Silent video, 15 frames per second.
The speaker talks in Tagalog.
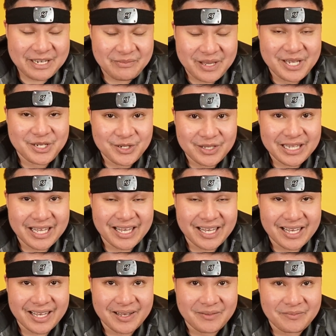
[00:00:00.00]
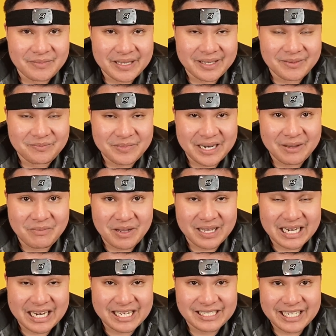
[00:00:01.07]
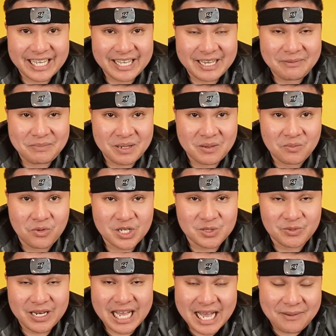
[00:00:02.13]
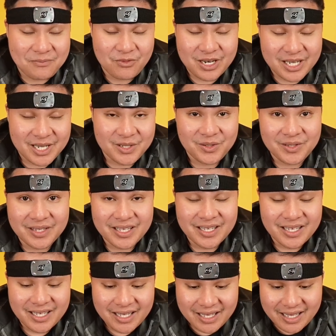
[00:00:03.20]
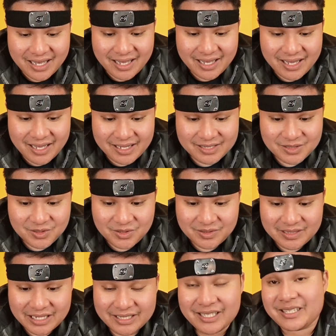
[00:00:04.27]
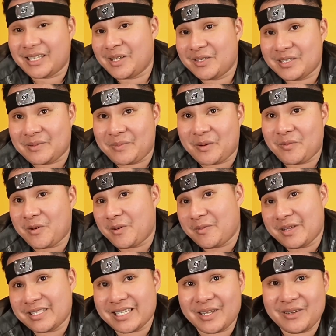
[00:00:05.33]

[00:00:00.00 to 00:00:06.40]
animation na may parang magrarasengan pag bukas mo mm. na app. Walang ganun uh, siguro dagdag na yun sa performance.